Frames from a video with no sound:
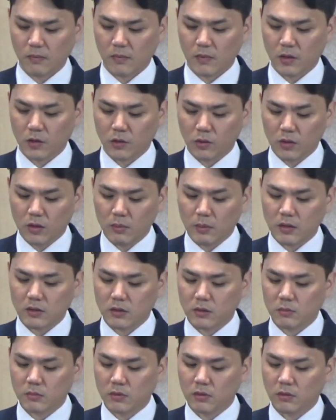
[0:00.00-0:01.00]
그리고 이
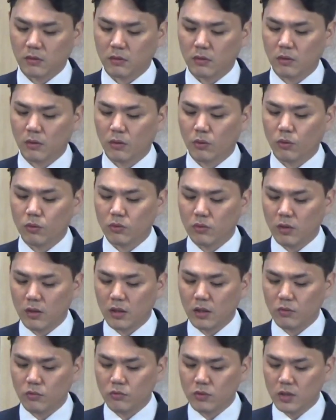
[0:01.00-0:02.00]
말씀은
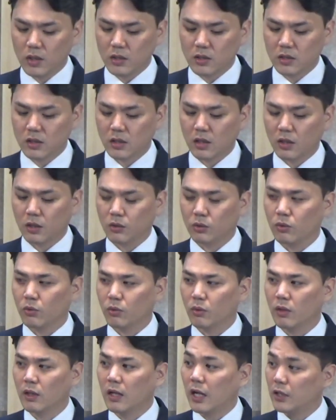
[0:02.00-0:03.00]
오늘날 우리의 신앙에도
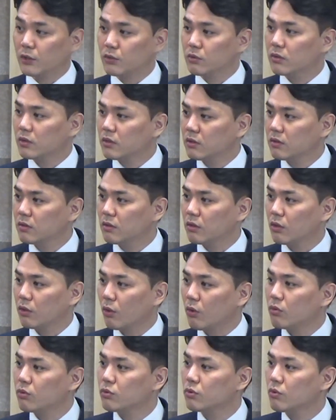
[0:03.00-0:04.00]
아주 큰
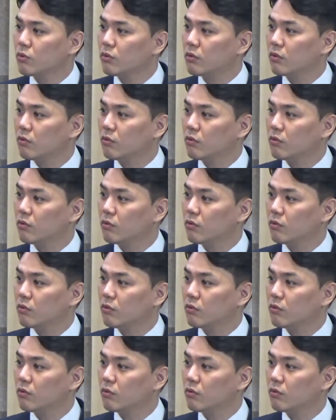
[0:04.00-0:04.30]
경종을